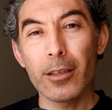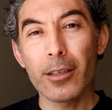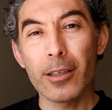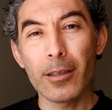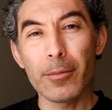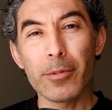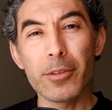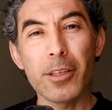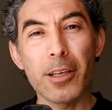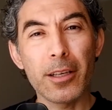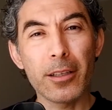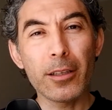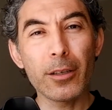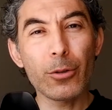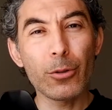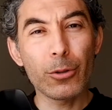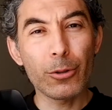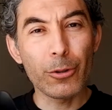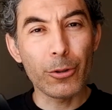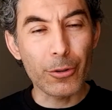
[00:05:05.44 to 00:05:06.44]
iyi bir şekilde
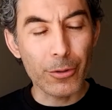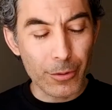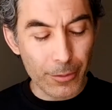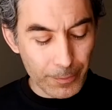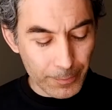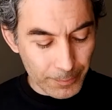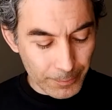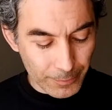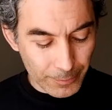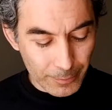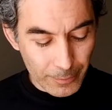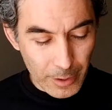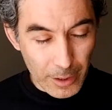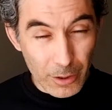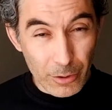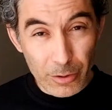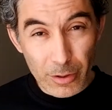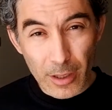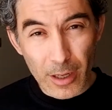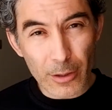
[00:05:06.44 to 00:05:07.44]
koruyor.
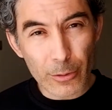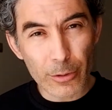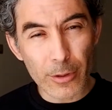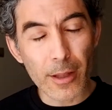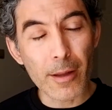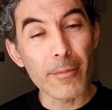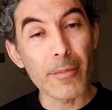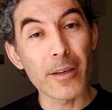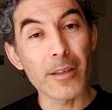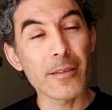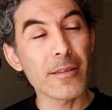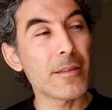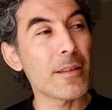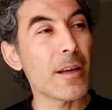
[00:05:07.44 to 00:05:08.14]
Parasole kullanmanızı